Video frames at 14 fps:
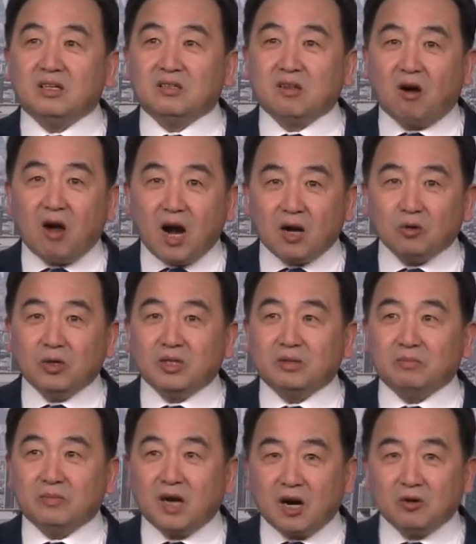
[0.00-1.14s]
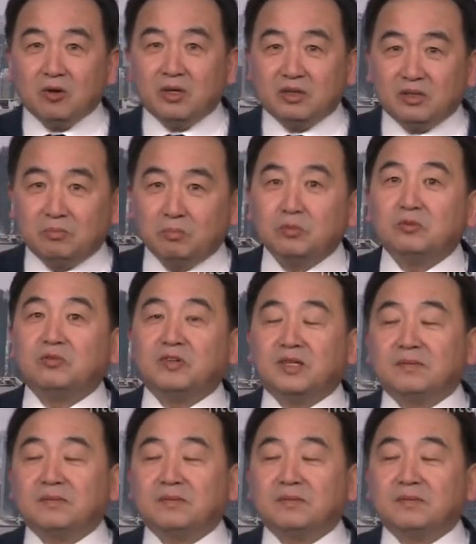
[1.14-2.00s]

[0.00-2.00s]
到二月的二月的部分，